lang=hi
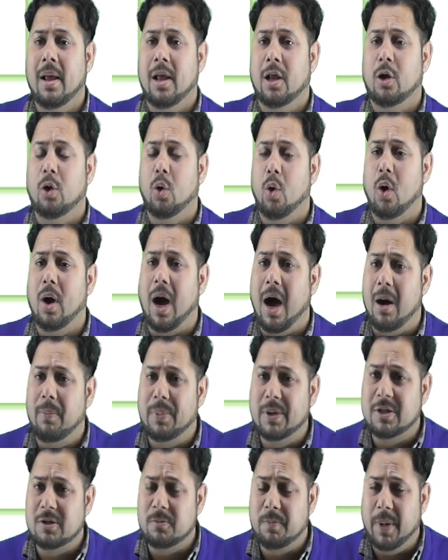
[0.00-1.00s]
लोग
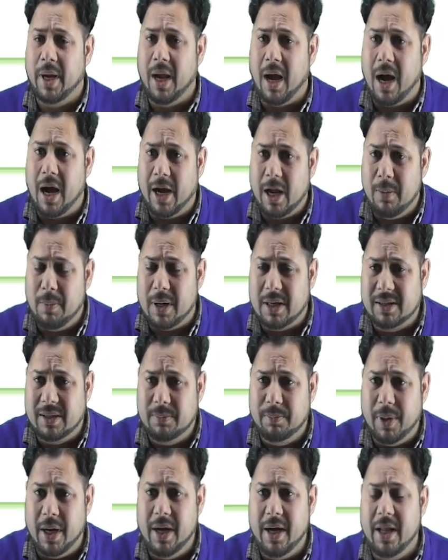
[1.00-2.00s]
आपस में आगे बढ़
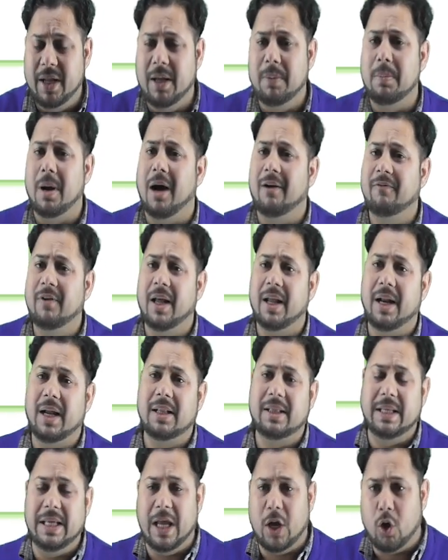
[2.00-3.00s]
बढ़ने की भावना
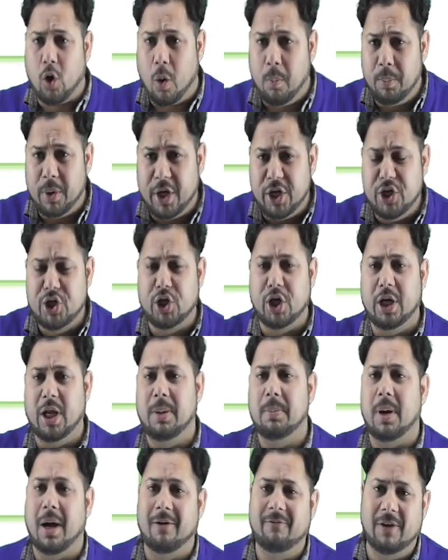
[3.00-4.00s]
रहती है कंपटीशन की
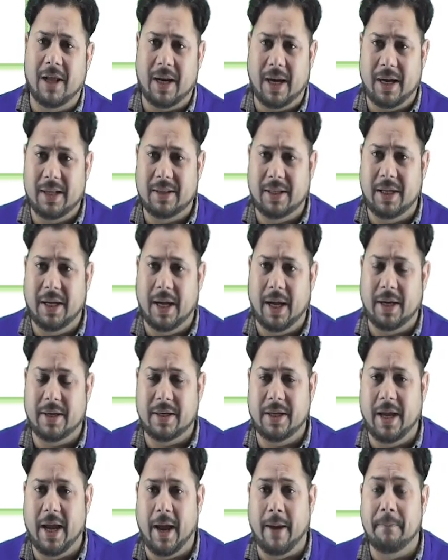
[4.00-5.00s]
भावना रहती है
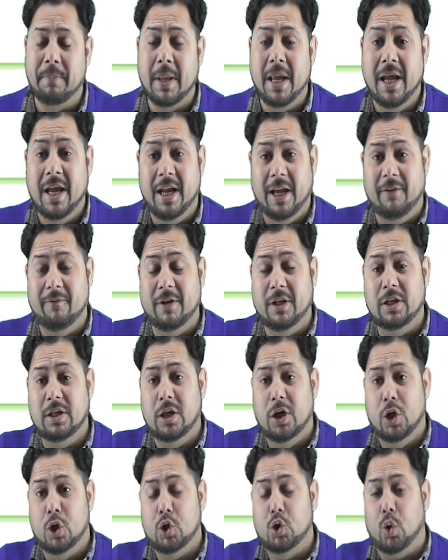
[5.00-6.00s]
ठीक है इवन
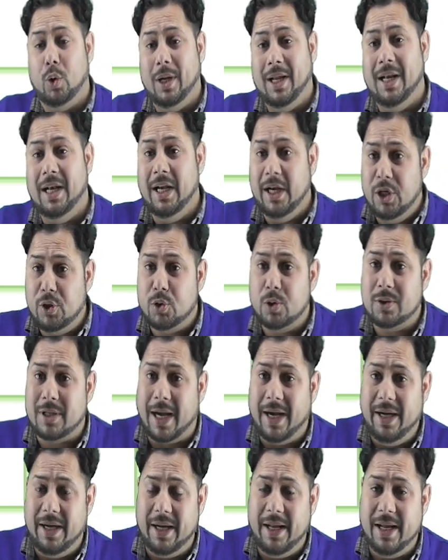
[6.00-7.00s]
जो इलीट
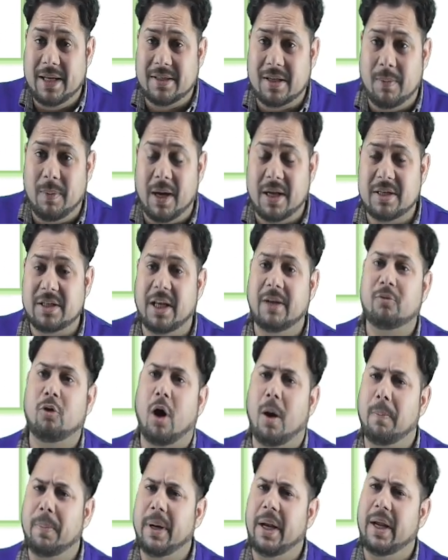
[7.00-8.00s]
सोसाइटी है समाज की वो
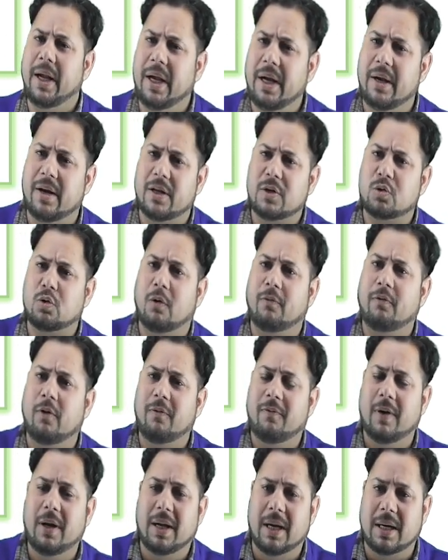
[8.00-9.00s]
अपने ही इंटरेस्ट को
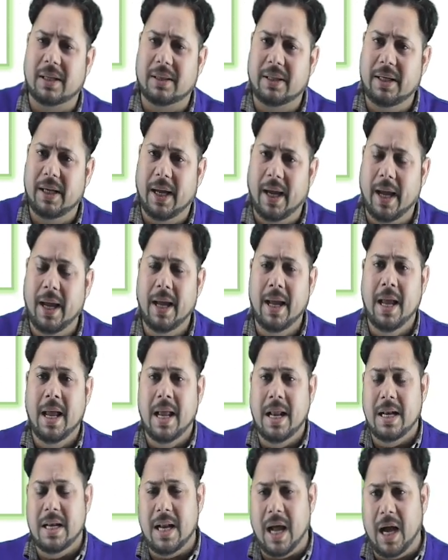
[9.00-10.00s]
फुलफिल करती है
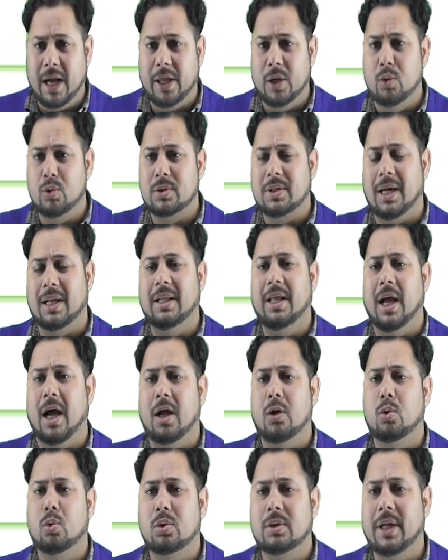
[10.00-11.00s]
ना कि उसका
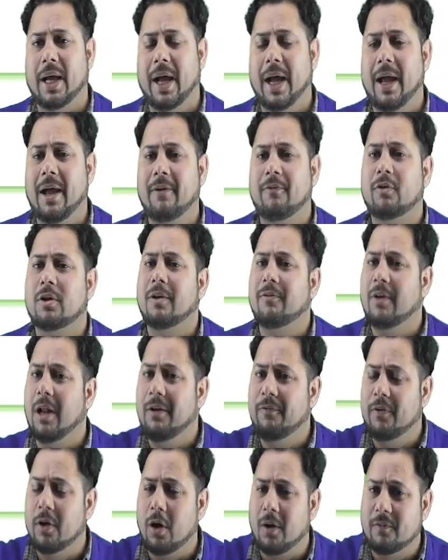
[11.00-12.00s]
ध्यान होता है फॉर द
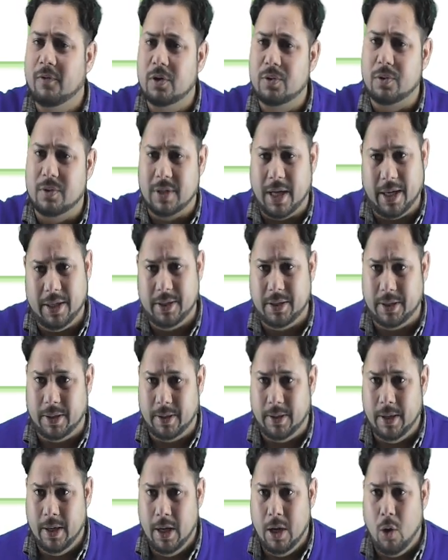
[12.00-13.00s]
वेलफेयर ऑफ द सोसाइटी
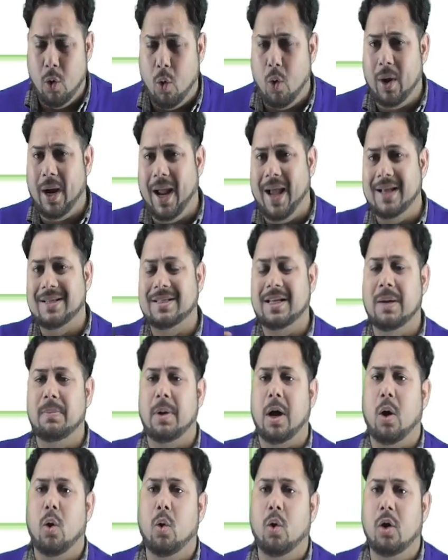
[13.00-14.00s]
और ऐसे
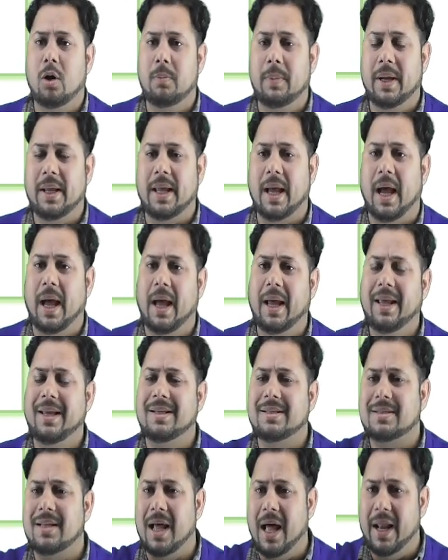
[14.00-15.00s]
माहौल में क्या है ये
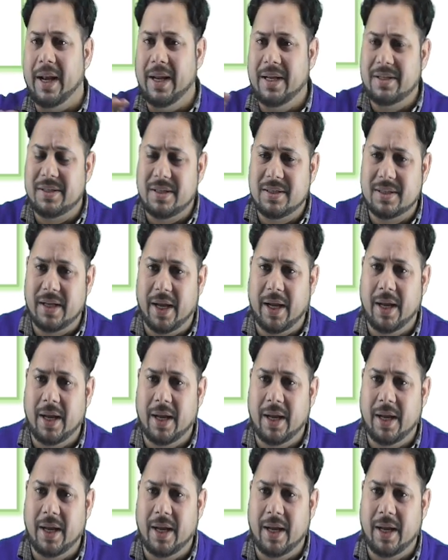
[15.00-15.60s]
सारे चीजें